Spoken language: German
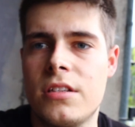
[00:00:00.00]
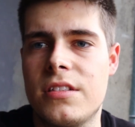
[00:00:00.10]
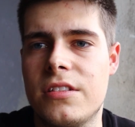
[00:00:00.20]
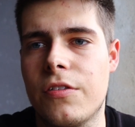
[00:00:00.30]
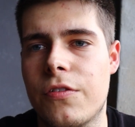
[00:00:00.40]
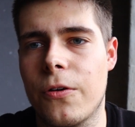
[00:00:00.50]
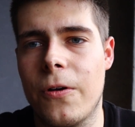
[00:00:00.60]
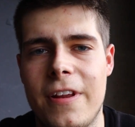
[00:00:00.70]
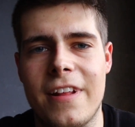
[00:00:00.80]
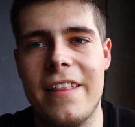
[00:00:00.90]
So
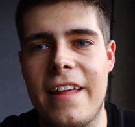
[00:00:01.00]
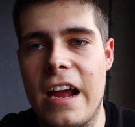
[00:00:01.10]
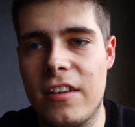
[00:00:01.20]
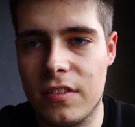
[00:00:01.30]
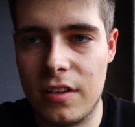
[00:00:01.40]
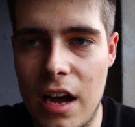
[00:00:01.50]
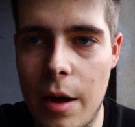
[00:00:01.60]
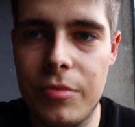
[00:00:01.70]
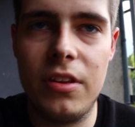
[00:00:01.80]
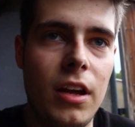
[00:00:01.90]
Freunde, next
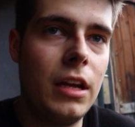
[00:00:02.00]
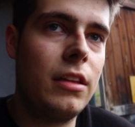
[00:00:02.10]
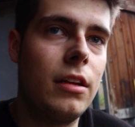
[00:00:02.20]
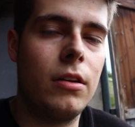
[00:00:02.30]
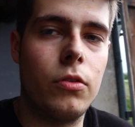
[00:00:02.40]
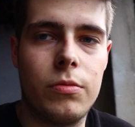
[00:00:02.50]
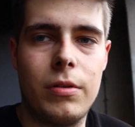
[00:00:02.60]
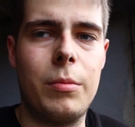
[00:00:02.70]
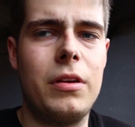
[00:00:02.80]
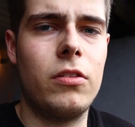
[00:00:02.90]
Update. Und
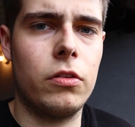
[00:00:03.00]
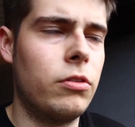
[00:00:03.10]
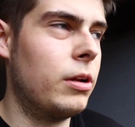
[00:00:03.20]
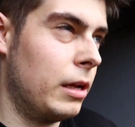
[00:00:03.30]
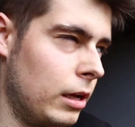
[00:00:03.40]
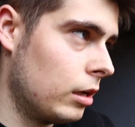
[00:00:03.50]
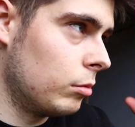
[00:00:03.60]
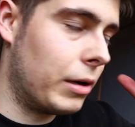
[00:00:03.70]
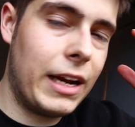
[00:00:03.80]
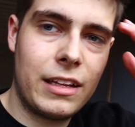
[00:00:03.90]
zwar habe ich noch so eine
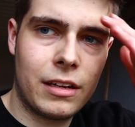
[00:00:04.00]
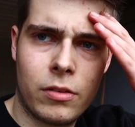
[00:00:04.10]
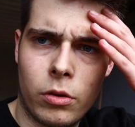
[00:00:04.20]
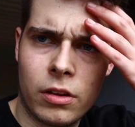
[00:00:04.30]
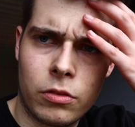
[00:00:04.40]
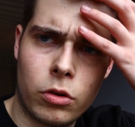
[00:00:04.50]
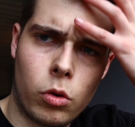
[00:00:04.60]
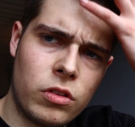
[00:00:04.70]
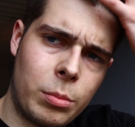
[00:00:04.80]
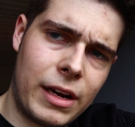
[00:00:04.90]
Palette oder so eine
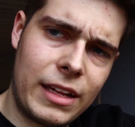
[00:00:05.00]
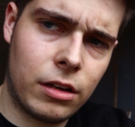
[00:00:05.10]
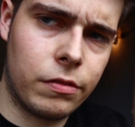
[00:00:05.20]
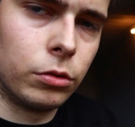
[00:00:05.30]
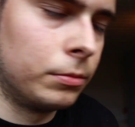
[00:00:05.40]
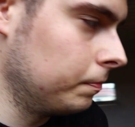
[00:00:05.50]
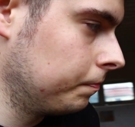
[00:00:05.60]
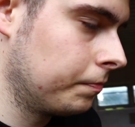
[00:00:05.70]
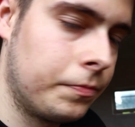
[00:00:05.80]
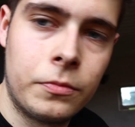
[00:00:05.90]
große Palette gefunden,